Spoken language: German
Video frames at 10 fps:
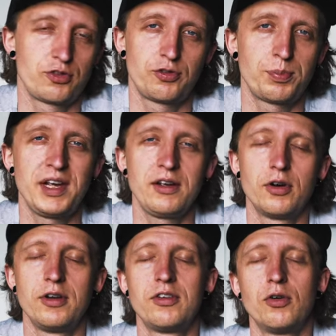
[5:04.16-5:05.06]
springen
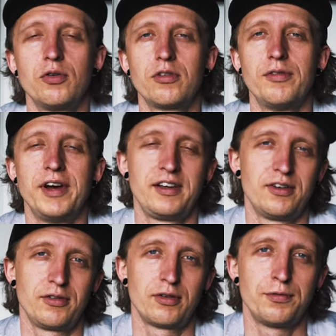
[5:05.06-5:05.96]
könnte und so
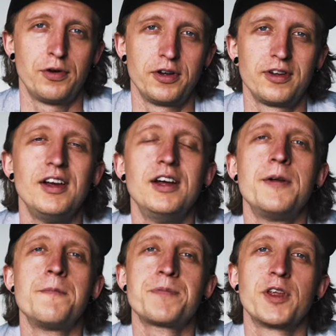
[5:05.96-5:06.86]
weiter und so fort.
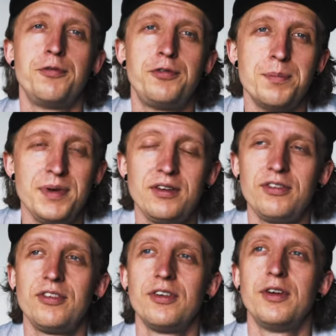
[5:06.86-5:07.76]
Für
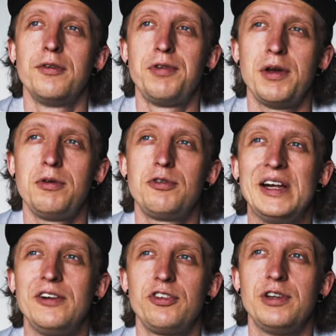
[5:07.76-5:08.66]
mich Fairy
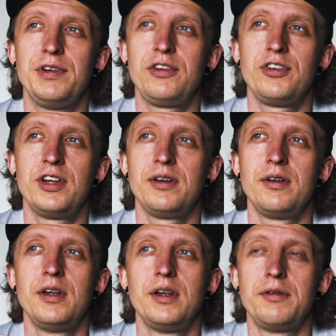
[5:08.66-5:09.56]
Trail und Schneewittchen
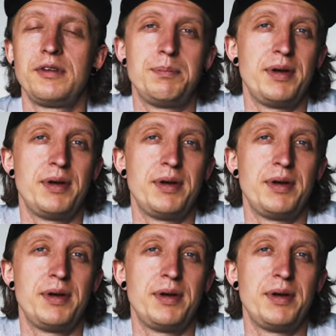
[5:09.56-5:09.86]
die